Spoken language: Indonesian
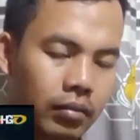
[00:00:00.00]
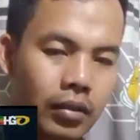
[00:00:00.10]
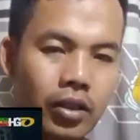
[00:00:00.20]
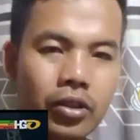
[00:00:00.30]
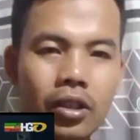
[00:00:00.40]

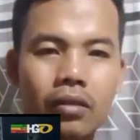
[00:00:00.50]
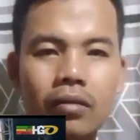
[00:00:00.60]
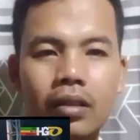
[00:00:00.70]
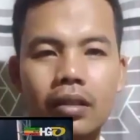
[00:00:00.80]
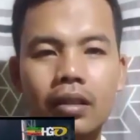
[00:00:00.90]
Masya
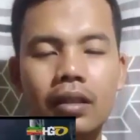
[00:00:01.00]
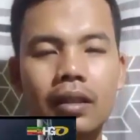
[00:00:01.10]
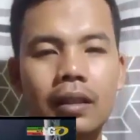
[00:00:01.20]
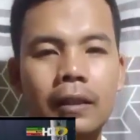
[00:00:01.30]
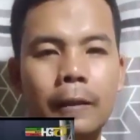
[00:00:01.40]
Allah
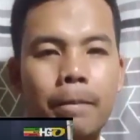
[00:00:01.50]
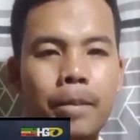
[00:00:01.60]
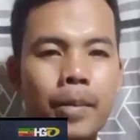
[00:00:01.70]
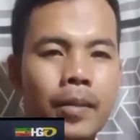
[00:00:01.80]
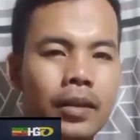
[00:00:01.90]

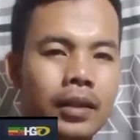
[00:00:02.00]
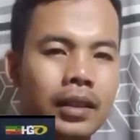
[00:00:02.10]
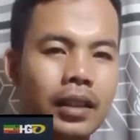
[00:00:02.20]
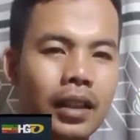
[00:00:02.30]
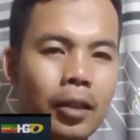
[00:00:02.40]

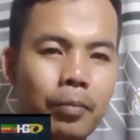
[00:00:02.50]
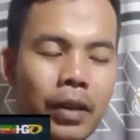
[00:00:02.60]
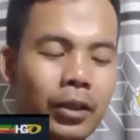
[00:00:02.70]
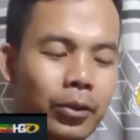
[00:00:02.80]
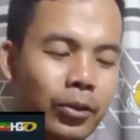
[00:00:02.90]
dengan
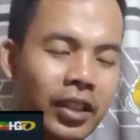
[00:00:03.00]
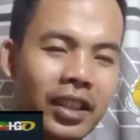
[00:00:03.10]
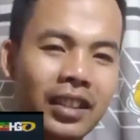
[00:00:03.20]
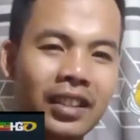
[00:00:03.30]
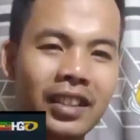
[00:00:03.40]
pantun
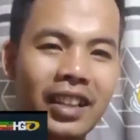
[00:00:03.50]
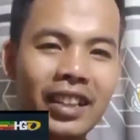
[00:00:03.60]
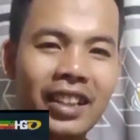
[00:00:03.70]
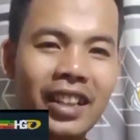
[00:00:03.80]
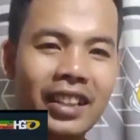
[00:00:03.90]
yang
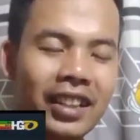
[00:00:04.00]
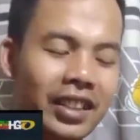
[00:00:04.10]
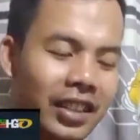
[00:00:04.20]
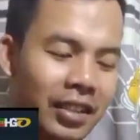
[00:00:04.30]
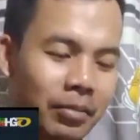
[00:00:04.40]

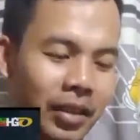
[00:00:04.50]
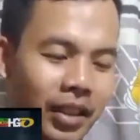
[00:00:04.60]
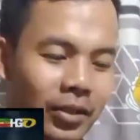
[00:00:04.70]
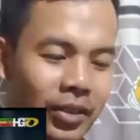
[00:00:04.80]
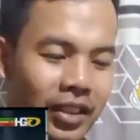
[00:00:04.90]
kata-katanya
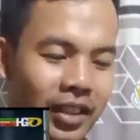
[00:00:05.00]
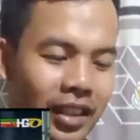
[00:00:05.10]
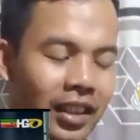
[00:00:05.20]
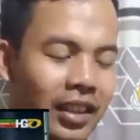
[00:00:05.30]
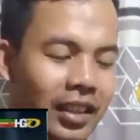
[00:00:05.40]
begitu indah